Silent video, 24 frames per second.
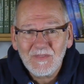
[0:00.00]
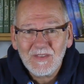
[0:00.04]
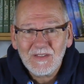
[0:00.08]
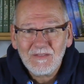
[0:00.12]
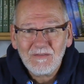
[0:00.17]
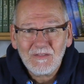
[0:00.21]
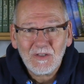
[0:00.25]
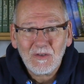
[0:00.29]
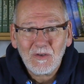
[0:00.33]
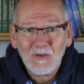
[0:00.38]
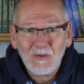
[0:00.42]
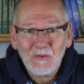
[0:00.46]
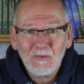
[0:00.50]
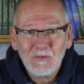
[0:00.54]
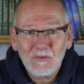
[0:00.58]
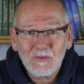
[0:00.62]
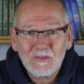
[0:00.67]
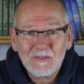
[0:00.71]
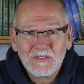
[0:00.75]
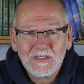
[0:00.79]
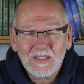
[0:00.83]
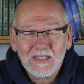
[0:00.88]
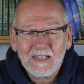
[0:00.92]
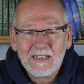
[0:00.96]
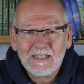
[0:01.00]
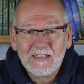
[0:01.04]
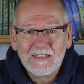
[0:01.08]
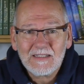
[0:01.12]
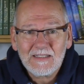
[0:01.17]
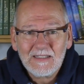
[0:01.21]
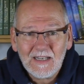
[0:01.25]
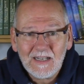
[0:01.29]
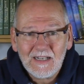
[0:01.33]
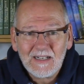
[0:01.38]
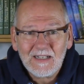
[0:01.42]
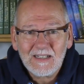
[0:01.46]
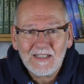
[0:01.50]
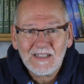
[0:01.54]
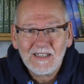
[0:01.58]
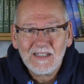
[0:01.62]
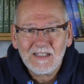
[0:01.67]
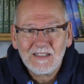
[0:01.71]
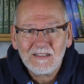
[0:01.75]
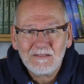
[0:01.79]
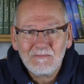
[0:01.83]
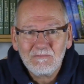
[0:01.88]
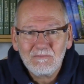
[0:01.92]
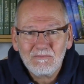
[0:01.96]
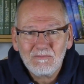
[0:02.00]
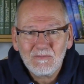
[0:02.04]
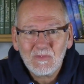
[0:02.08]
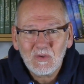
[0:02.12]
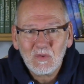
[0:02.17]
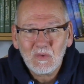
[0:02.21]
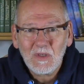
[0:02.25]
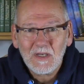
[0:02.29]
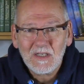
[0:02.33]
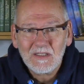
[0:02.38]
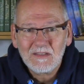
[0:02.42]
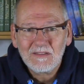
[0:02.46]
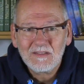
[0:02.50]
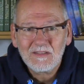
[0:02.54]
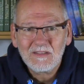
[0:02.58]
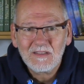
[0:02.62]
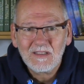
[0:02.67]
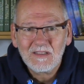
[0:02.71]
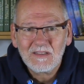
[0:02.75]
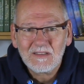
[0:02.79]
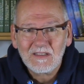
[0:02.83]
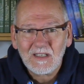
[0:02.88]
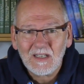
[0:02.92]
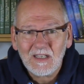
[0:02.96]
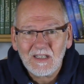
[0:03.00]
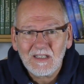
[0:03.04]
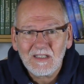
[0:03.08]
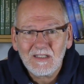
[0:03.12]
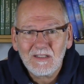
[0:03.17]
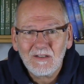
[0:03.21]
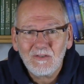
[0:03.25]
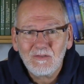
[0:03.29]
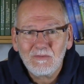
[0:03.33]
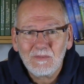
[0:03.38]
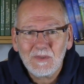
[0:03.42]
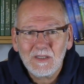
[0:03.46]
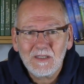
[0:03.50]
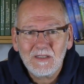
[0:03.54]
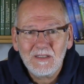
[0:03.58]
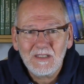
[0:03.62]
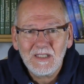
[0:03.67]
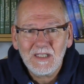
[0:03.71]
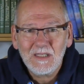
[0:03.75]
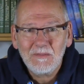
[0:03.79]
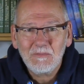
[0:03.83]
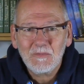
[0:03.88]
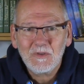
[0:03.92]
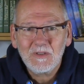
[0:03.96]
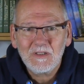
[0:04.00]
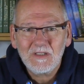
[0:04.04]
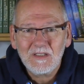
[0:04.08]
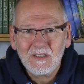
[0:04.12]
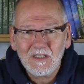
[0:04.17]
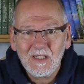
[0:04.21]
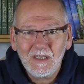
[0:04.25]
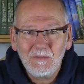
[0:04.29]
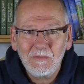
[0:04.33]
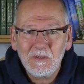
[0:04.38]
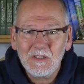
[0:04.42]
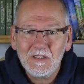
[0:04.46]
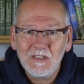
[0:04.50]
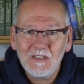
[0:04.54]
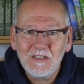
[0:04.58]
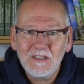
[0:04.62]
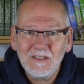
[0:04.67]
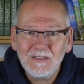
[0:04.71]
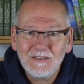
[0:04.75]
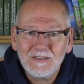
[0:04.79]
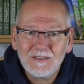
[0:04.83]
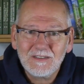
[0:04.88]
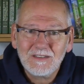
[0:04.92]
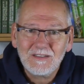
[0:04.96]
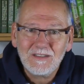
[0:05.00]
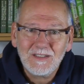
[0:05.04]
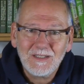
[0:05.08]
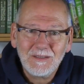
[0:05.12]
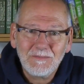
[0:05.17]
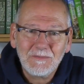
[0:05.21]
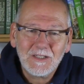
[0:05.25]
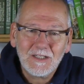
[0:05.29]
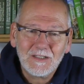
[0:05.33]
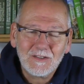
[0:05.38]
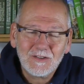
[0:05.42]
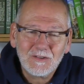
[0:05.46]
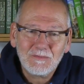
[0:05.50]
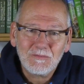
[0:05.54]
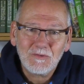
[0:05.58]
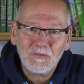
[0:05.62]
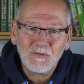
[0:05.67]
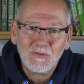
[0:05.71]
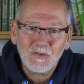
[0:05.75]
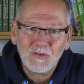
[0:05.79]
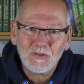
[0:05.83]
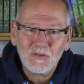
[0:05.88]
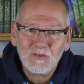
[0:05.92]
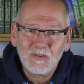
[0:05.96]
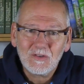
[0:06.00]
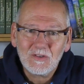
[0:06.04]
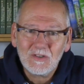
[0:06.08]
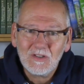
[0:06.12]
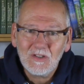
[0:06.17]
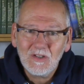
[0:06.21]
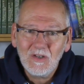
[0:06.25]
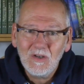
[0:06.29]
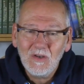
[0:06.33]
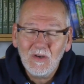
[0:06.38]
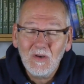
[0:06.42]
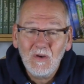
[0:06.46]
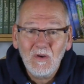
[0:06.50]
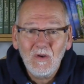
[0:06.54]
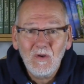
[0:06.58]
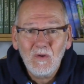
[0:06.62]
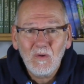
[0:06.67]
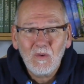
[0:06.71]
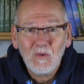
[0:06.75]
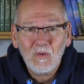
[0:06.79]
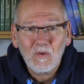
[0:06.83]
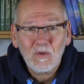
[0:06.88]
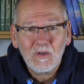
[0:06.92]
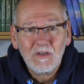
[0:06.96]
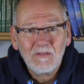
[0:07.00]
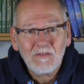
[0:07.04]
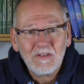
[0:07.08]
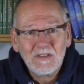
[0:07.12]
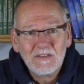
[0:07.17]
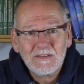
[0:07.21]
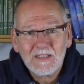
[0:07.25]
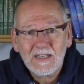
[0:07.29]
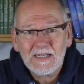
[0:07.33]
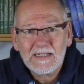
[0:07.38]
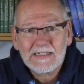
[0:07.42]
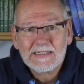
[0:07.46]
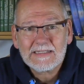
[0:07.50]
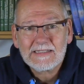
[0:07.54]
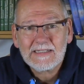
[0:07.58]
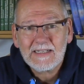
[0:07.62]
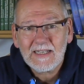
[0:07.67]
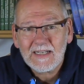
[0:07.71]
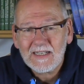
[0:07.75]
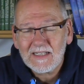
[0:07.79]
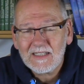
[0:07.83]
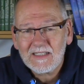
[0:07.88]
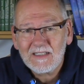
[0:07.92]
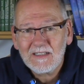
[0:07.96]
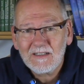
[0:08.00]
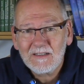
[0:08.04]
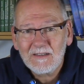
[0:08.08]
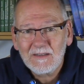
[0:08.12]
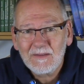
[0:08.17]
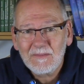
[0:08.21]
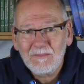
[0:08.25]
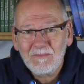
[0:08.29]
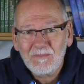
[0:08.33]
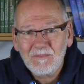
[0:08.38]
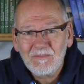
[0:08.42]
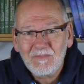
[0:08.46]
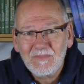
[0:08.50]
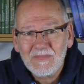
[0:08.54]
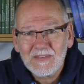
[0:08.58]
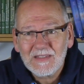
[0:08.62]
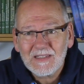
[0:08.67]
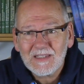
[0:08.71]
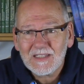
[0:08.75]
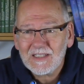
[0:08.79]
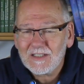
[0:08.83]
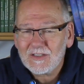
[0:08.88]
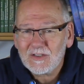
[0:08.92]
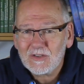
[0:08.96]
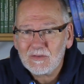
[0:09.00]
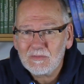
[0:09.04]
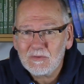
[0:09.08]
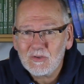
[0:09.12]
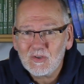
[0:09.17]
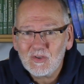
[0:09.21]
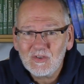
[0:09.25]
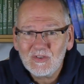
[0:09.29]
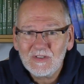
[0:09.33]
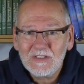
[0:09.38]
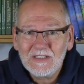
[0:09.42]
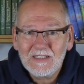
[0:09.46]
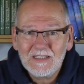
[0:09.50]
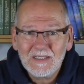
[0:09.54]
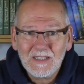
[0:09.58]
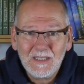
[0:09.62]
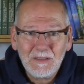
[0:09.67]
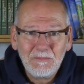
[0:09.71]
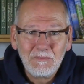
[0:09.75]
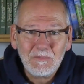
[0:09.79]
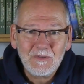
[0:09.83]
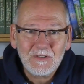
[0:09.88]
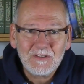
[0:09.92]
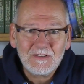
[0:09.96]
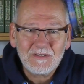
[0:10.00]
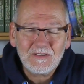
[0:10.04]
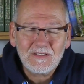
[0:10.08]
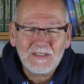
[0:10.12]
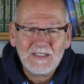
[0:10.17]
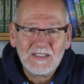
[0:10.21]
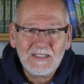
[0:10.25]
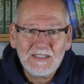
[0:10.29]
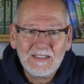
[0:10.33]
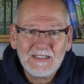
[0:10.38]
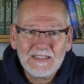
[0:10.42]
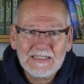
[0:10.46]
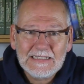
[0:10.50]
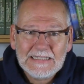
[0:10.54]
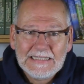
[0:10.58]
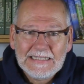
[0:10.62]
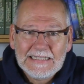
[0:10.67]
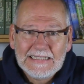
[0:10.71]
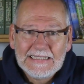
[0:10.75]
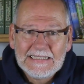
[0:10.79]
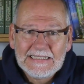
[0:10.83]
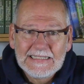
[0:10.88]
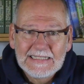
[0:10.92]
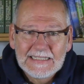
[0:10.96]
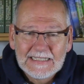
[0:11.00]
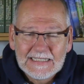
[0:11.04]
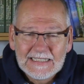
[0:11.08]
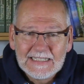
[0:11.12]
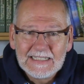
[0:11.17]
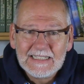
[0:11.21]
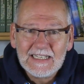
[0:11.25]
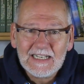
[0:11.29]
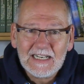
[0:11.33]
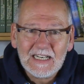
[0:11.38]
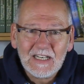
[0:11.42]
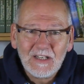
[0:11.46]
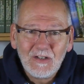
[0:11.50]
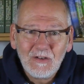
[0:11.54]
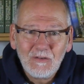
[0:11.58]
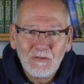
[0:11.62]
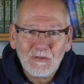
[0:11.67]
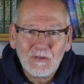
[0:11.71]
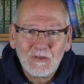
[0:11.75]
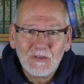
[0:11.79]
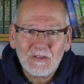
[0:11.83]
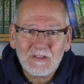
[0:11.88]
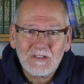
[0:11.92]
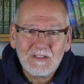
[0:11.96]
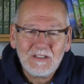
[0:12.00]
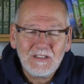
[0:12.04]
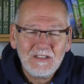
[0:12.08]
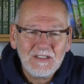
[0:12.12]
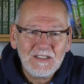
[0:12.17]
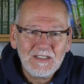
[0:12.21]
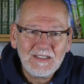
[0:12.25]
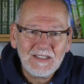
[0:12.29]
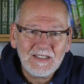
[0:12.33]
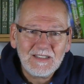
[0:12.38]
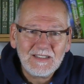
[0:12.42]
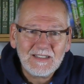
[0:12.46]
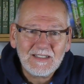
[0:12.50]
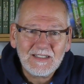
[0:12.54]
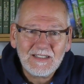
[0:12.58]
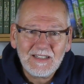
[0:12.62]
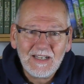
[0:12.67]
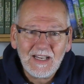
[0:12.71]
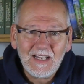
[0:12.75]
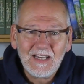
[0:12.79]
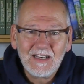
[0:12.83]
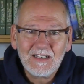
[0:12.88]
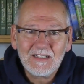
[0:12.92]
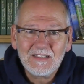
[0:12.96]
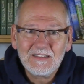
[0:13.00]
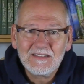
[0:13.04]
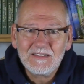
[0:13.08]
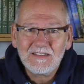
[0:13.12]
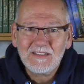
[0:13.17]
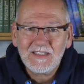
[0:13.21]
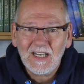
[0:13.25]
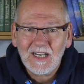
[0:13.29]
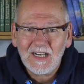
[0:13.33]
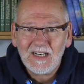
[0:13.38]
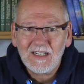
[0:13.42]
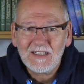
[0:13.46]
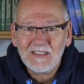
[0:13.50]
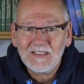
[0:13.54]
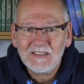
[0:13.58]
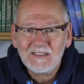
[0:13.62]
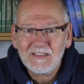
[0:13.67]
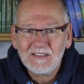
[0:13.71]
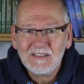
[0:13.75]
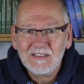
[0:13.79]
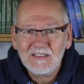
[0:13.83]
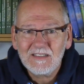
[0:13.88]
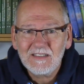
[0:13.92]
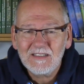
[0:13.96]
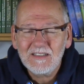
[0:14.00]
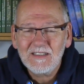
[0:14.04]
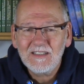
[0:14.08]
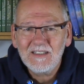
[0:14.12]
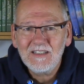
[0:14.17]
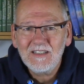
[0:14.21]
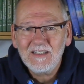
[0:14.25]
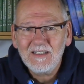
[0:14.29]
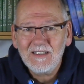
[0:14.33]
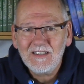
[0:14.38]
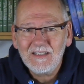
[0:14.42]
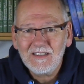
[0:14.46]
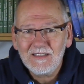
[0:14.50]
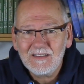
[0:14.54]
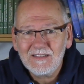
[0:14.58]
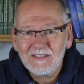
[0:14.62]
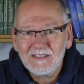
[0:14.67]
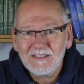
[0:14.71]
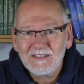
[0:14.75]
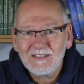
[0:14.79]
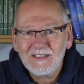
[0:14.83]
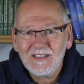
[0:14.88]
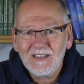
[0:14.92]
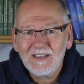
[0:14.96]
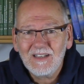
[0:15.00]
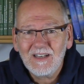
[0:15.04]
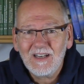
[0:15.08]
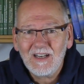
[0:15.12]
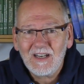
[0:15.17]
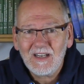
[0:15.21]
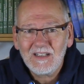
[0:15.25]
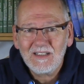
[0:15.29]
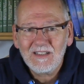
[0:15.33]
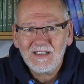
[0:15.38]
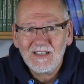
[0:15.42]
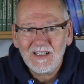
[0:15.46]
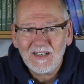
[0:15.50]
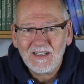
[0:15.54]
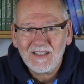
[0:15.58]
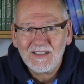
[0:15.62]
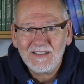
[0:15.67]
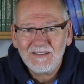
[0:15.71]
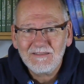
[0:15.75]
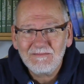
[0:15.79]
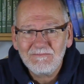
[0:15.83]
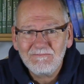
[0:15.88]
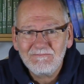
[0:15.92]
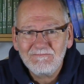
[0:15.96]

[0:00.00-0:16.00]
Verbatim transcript: Wir können nur sagen, ja, Herr, du hast das Recht auf mein Leben und ich gebe dir dieses Leben ganz bewusst. Oder wir sagen nein. Dazwischen gibt es nicht. Jede Antwort, die nicht ein klares Ja ist, ist ein Nein.